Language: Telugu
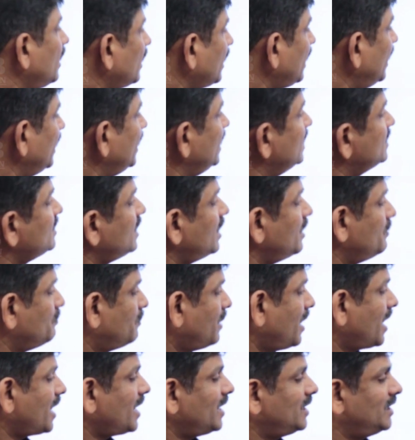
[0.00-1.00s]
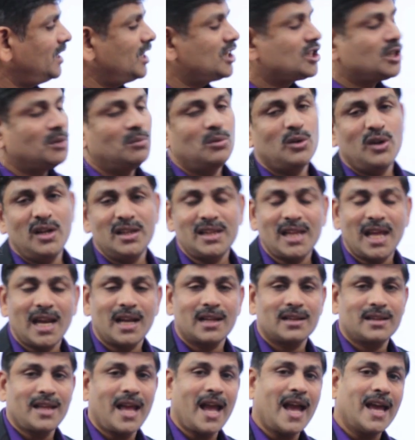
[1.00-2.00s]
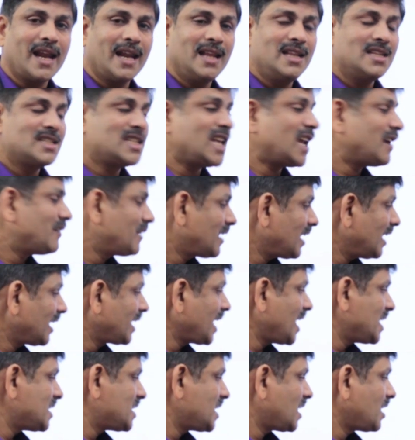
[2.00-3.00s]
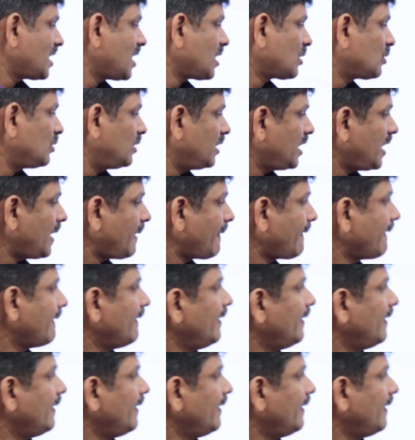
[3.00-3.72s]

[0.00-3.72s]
కానీ ఈసారి భారతదేశంలోనే తయారైంది సర్వికల్ క్యాన్సర్ రాకుండా